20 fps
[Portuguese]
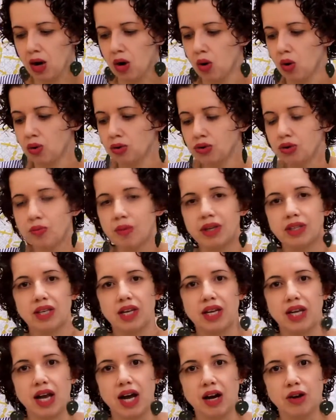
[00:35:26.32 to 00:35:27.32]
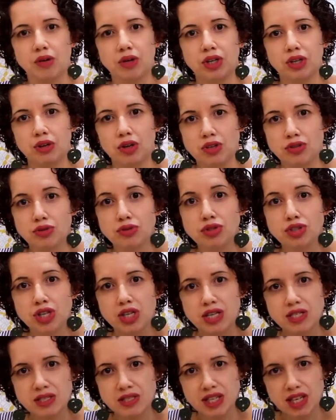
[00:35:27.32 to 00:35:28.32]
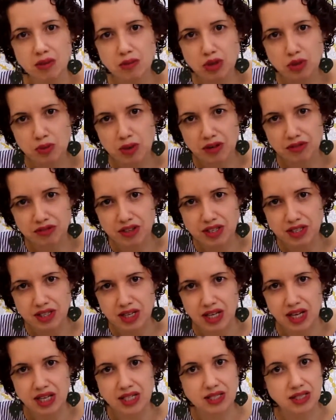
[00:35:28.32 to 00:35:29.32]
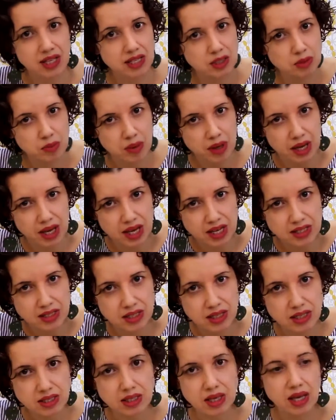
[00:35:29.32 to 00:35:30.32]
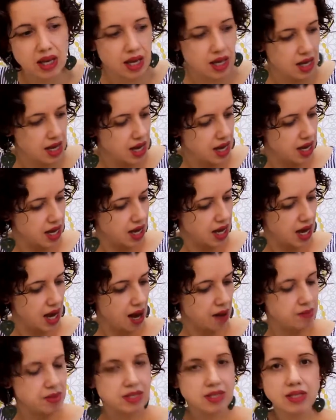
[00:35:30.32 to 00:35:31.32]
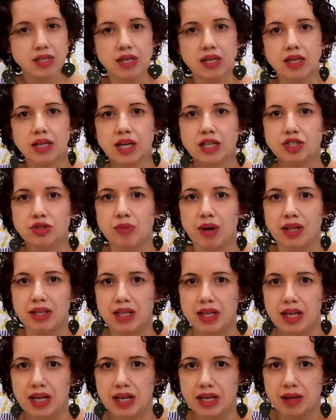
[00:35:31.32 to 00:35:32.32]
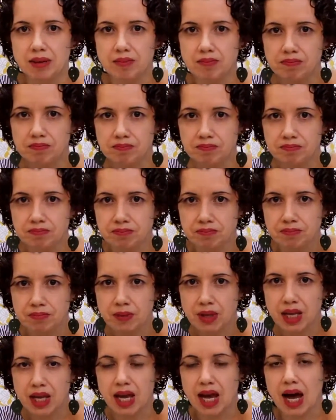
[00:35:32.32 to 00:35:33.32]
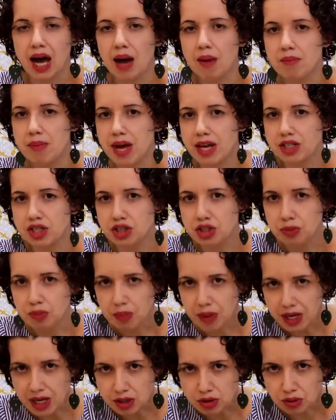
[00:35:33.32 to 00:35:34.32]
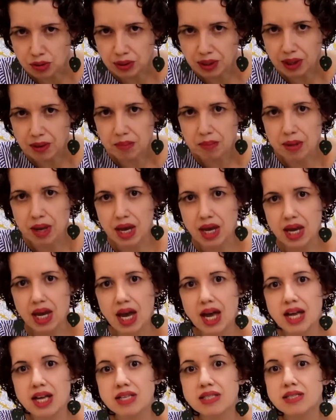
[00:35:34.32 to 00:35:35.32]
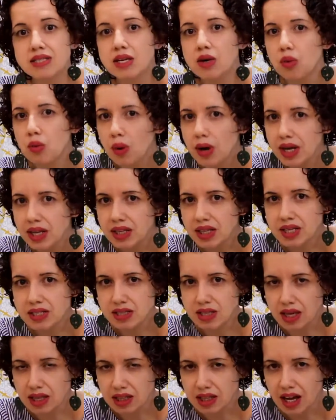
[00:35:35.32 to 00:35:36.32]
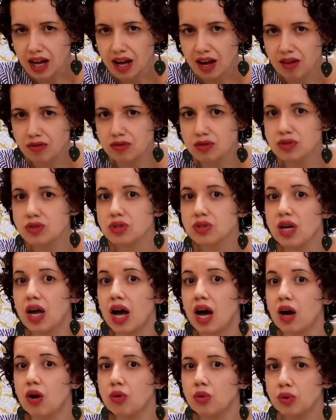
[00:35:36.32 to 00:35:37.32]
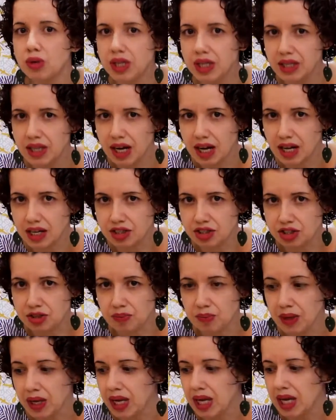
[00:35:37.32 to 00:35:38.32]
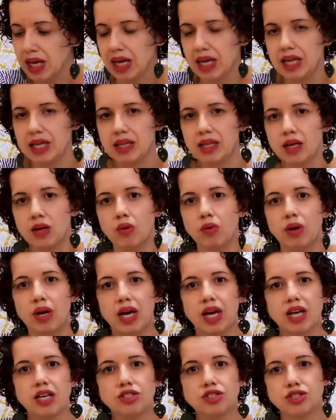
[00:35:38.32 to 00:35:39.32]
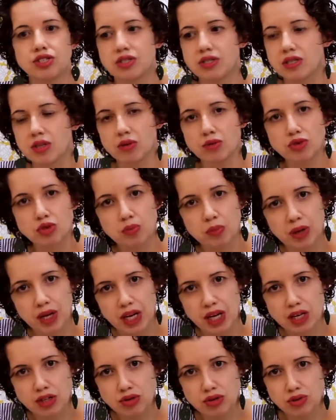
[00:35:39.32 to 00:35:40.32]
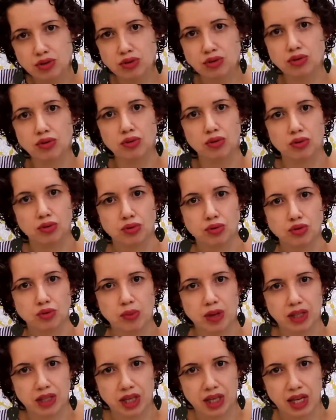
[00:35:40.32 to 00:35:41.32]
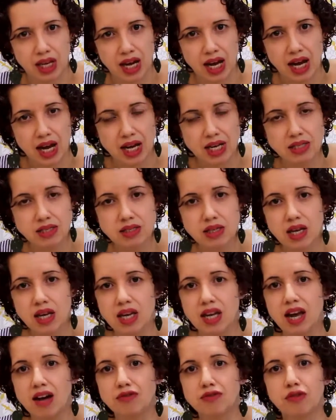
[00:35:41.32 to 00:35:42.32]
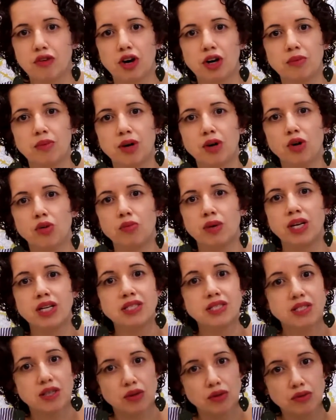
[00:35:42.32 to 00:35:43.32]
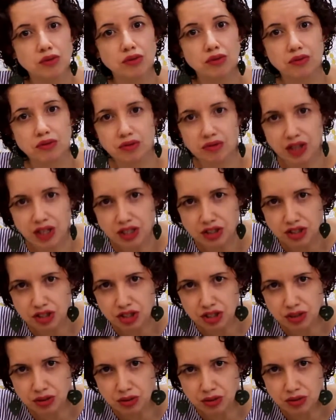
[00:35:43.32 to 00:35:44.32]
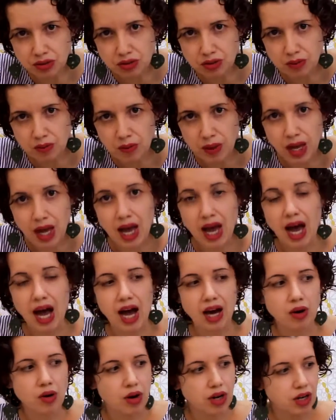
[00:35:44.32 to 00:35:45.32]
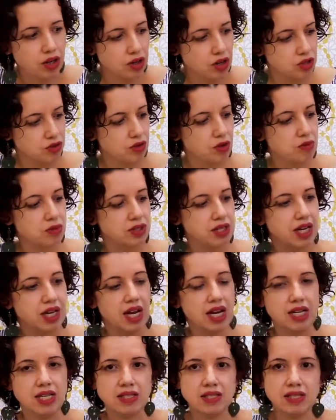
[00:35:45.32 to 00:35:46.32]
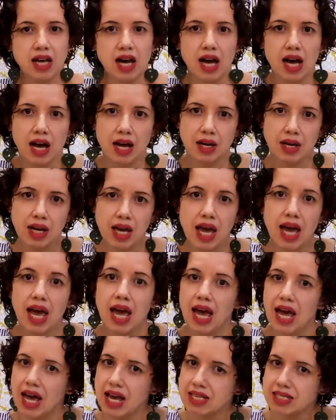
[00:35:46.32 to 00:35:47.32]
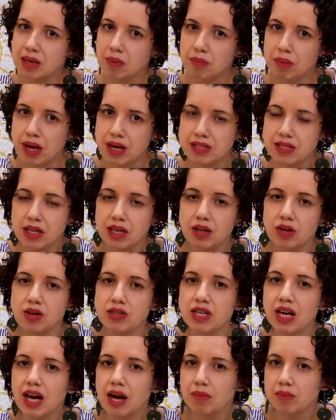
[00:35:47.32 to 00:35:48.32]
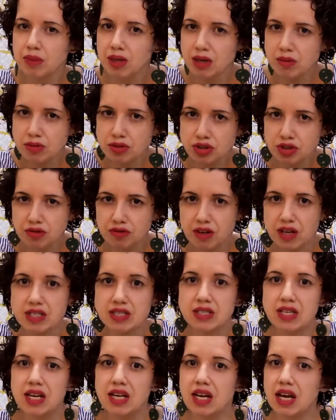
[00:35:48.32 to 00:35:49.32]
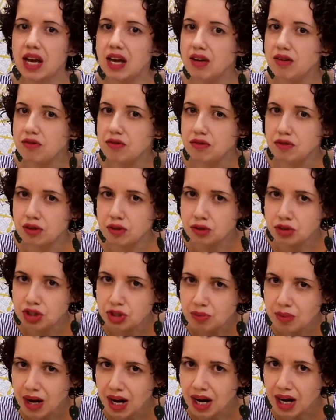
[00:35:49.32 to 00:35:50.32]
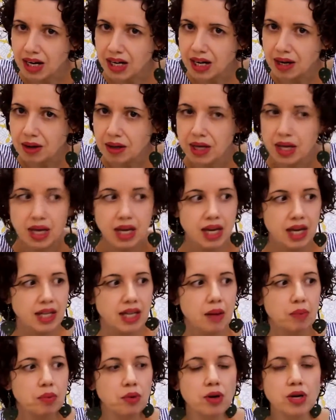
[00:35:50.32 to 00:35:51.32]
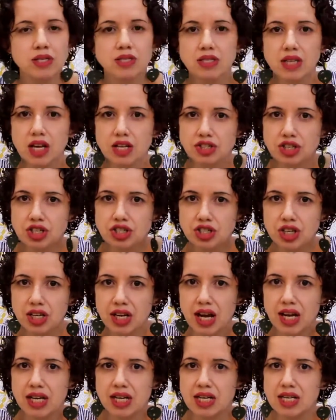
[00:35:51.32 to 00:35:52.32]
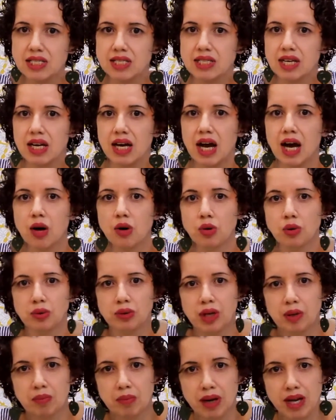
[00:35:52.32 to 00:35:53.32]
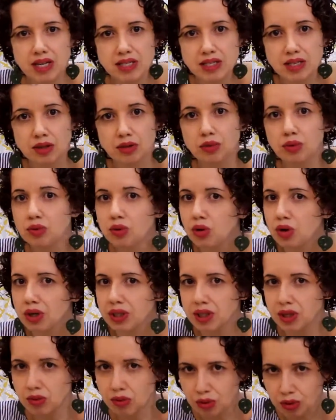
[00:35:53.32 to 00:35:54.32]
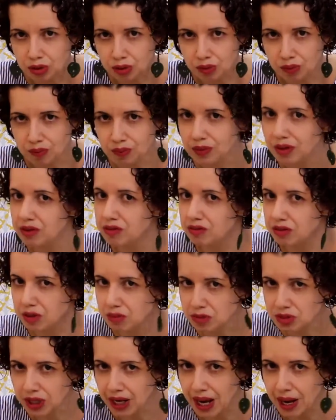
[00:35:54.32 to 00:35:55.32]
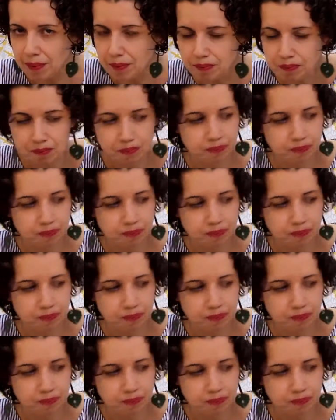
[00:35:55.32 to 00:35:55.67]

Outro material que nós utilizamos para fazer estas peças é a miçanga de madeira. A média de preço também é 50 centavos a unidade. Então, estes são os preços dos materiais e a forma como eles são vendidos. Agora nós vamos analisar essa peça que nós acabamos de fazer em fio de malha e depois a gente analisa a outra peça no cordão cru. Vamos lá?